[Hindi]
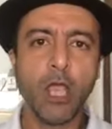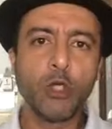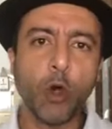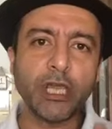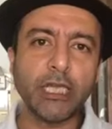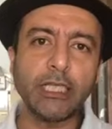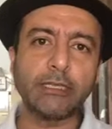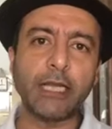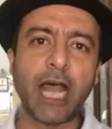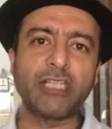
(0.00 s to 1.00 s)
योगी
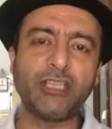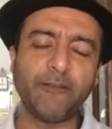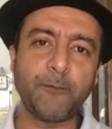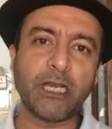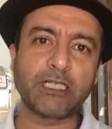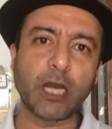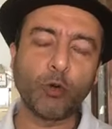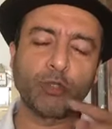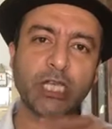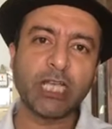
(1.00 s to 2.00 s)
आदित्यनाथ चीफ मिनिस्टर
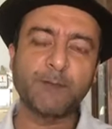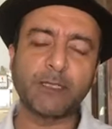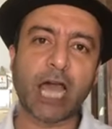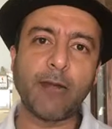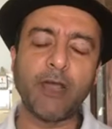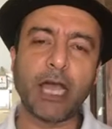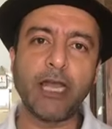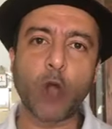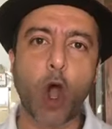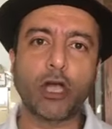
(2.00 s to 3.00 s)
उसी अस्पताल में गए
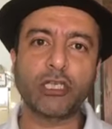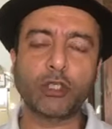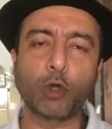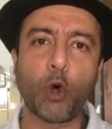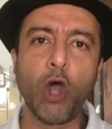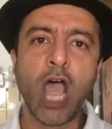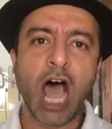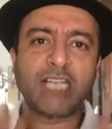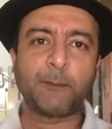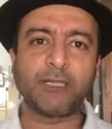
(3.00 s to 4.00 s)
9 अगस्त को
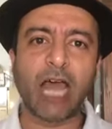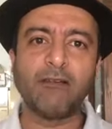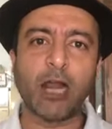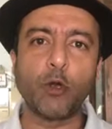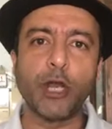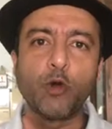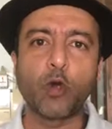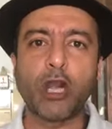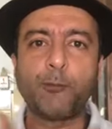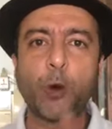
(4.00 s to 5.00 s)
अस्पताल वालों ने उनको
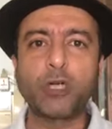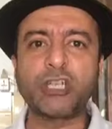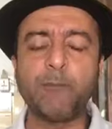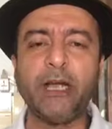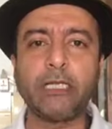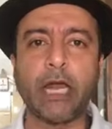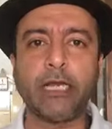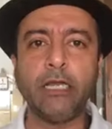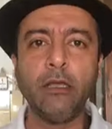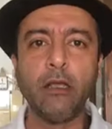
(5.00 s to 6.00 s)
रिपोर्ट सबमिट
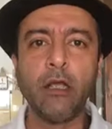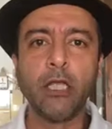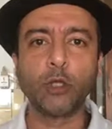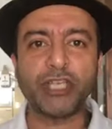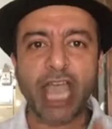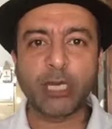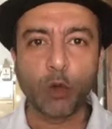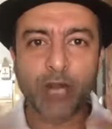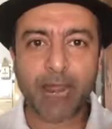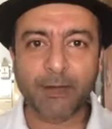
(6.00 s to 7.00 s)
करी तो ये
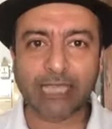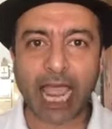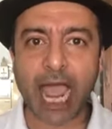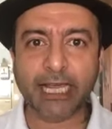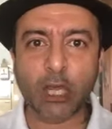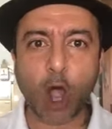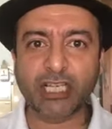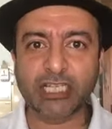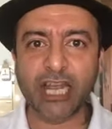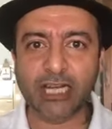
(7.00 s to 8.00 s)
क्यों नहीं बताया कि
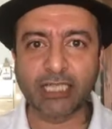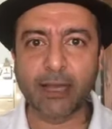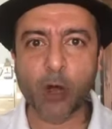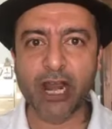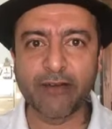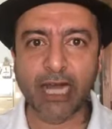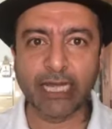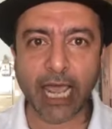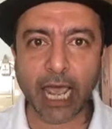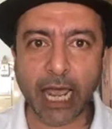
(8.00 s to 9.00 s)
ऑक्सीजन खत्म होने वाली
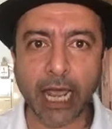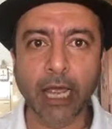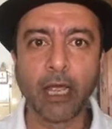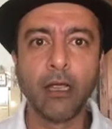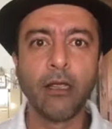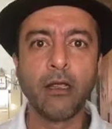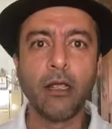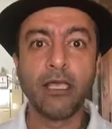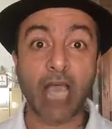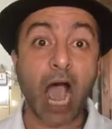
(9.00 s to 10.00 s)
है
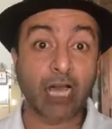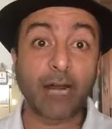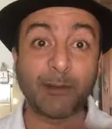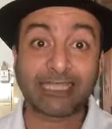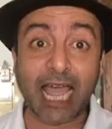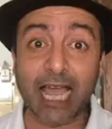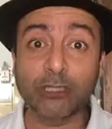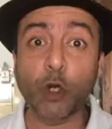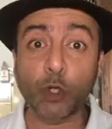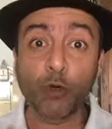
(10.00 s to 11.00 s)
या अगर बताया
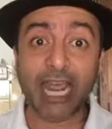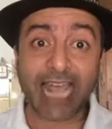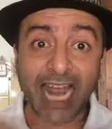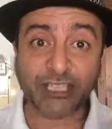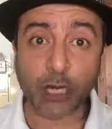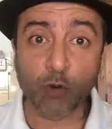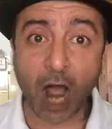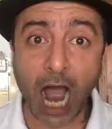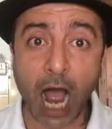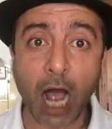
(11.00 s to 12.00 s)
तो क्यों नहीं एक्शन
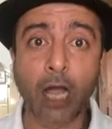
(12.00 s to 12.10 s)
हुआ